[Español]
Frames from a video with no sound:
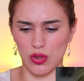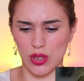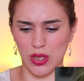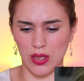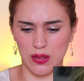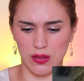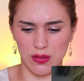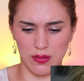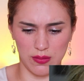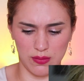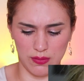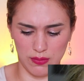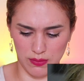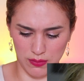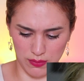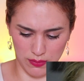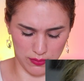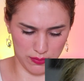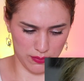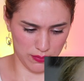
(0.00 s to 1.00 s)
en el
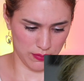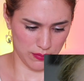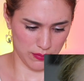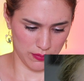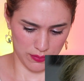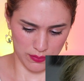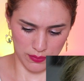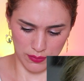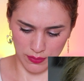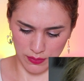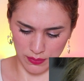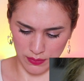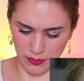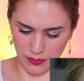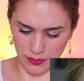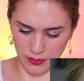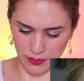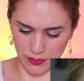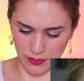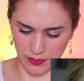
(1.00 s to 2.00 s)
tono 10
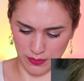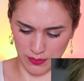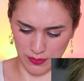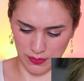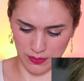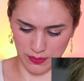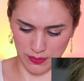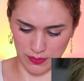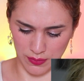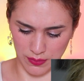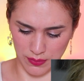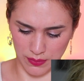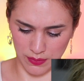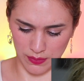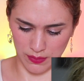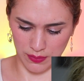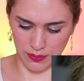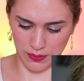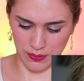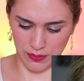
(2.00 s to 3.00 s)
me, My
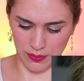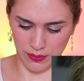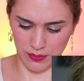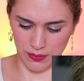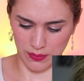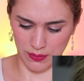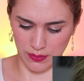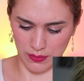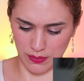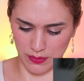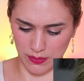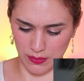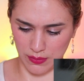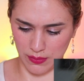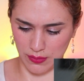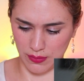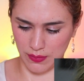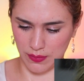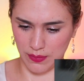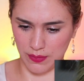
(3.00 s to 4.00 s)
Black and
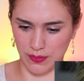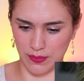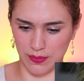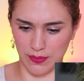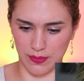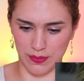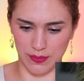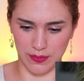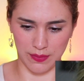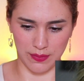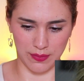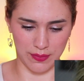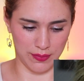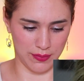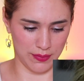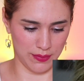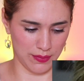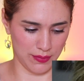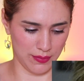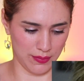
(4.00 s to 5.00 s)
I. Sí, sí,
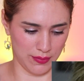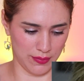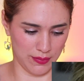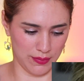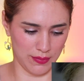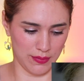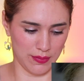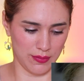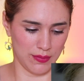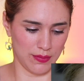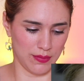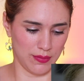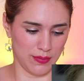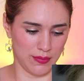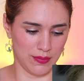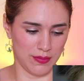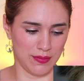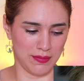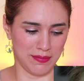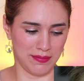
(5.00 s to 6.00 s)
les juro que se llama así.
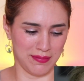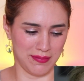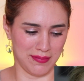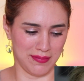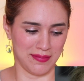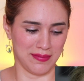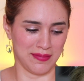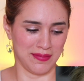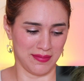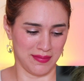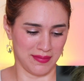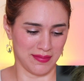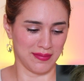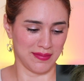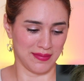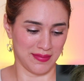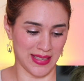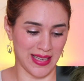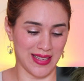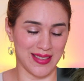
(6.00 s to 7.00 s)
Es
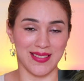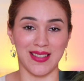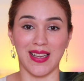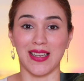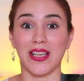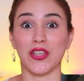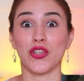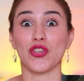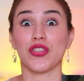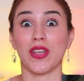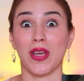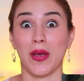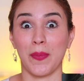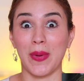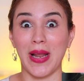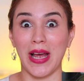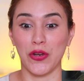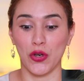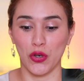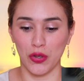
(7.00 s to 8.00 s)
igual al Saliéndose de
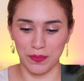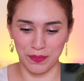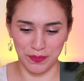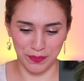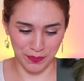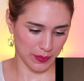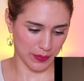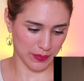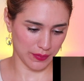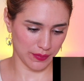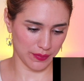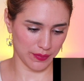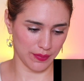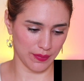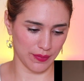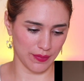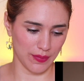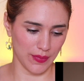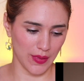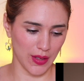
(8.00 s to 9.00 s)
plano.
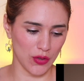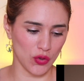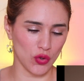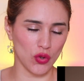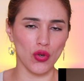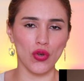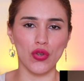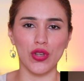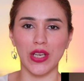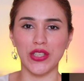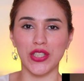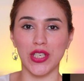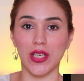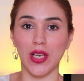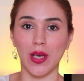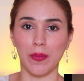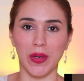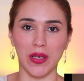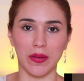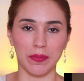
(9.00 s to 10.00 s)
finalizar voy a estar todo de
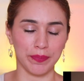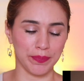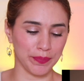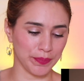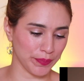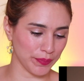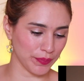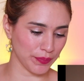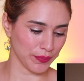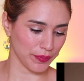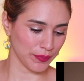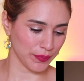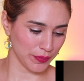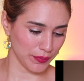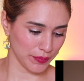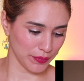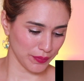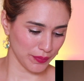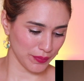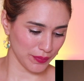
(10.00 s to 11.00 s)
H&M. Este labial
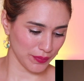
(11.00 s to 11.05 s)
mate de